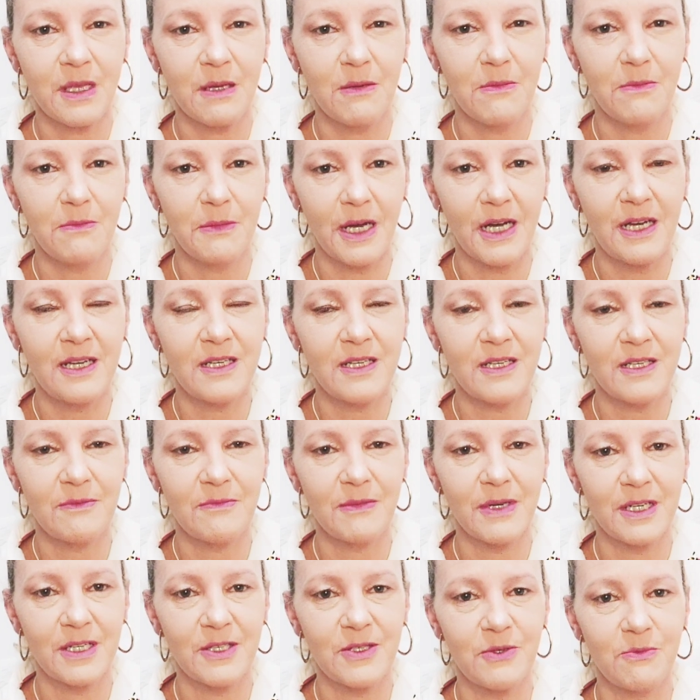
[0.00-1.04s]
mais,
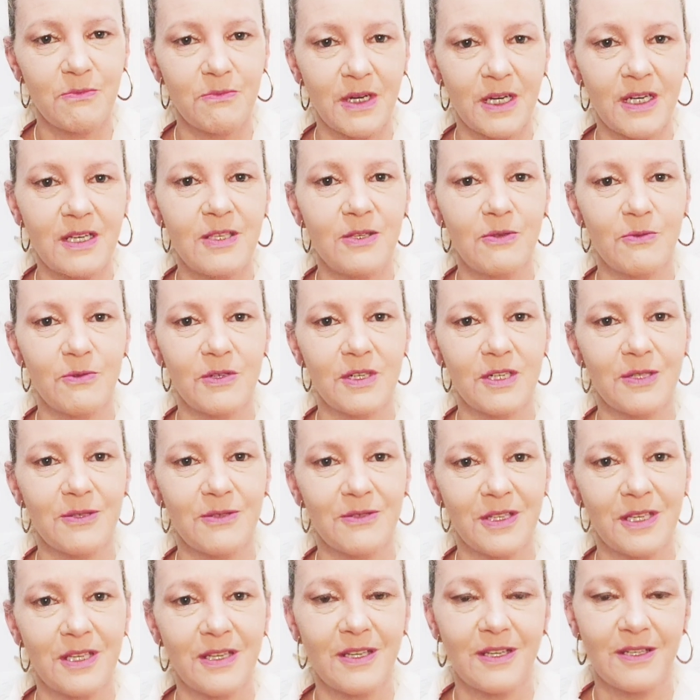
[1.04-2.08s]
mais, de, mais de um ano,
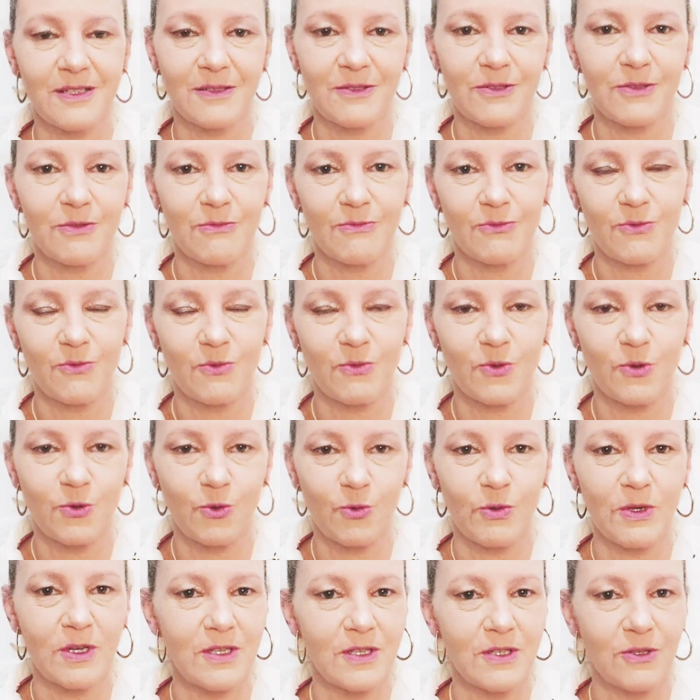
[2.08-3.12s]
né?
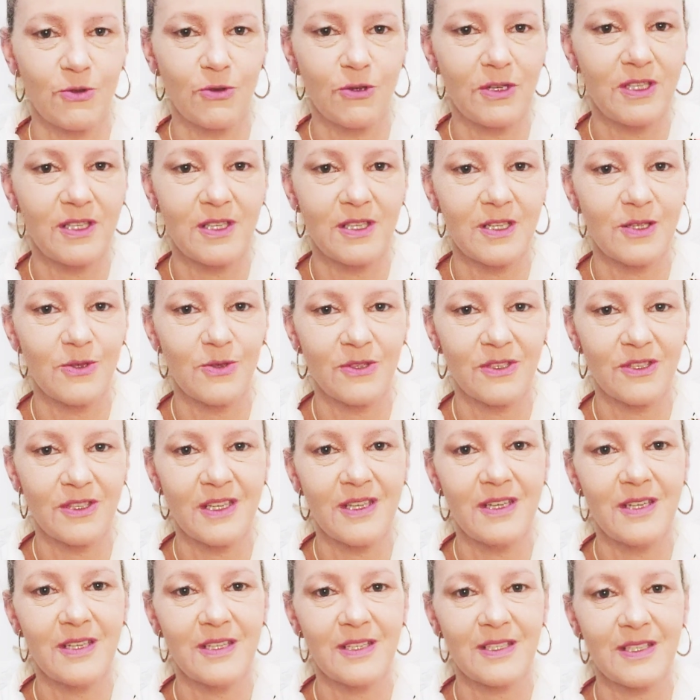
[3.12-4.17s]
Quase dois anos,
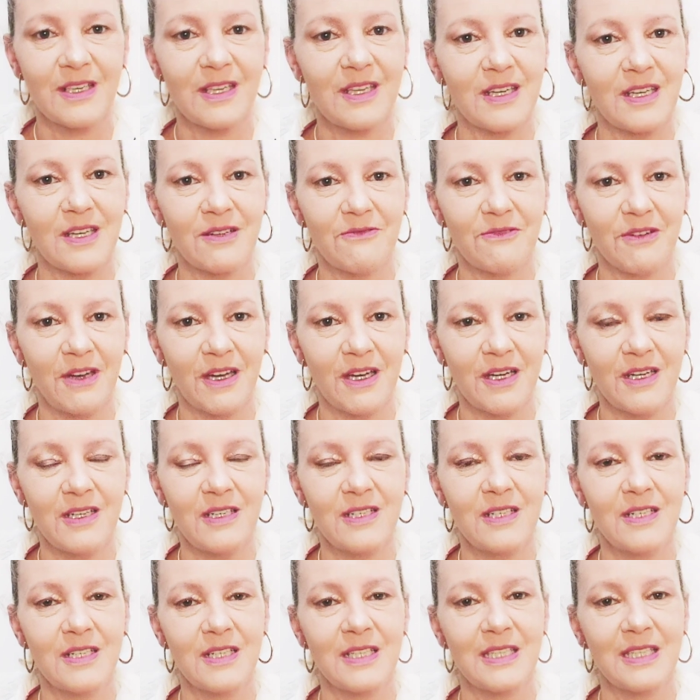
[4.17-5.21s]
né? Sem gravar
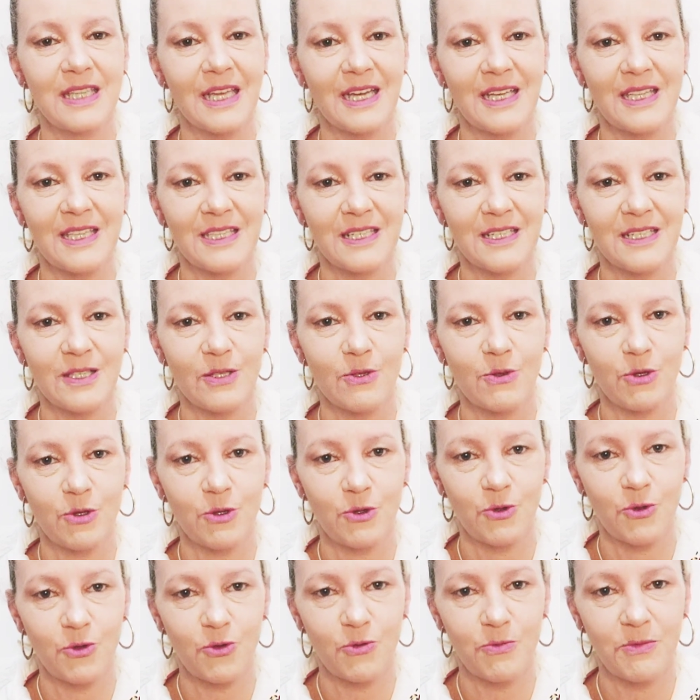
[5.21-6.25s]
nada no
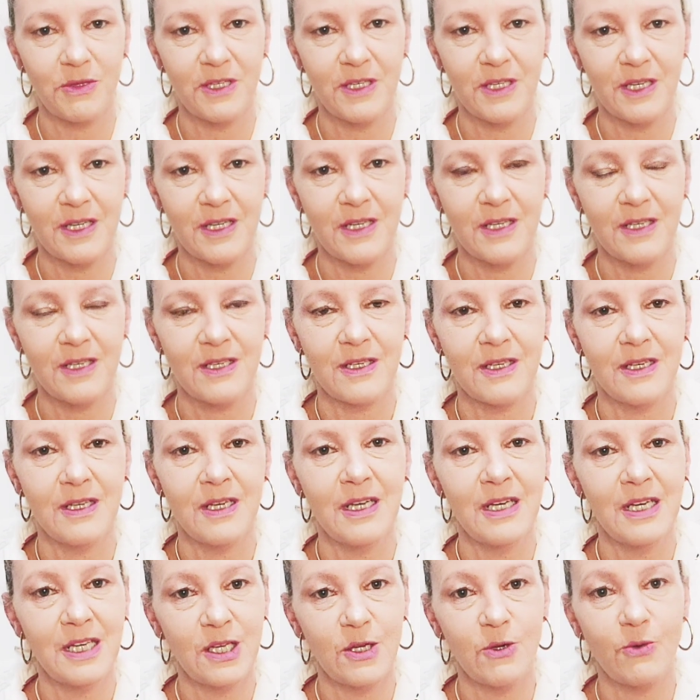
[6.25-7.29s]
YouTube, né?
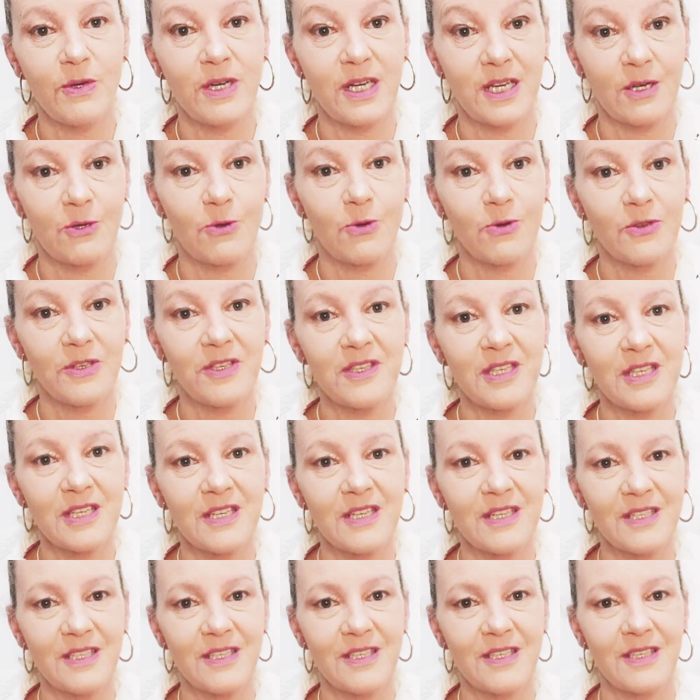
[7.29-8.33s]
Eu era
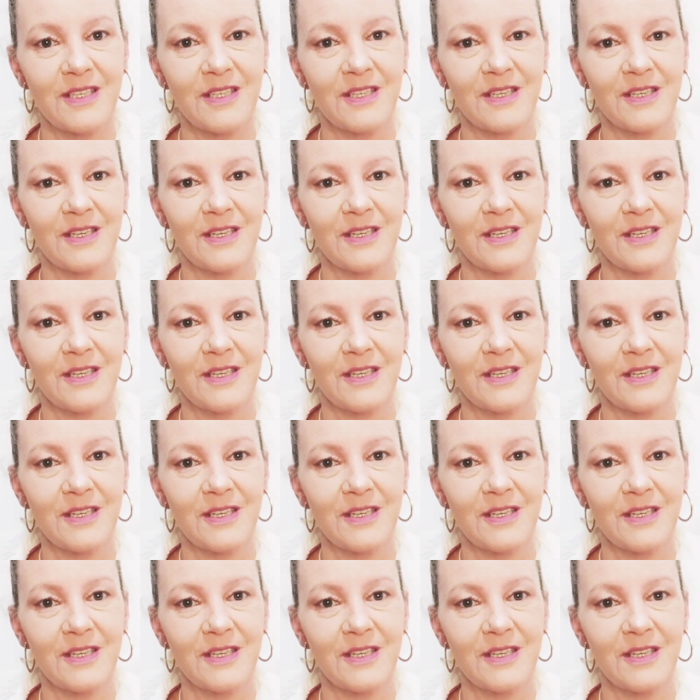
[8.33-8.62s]
constante,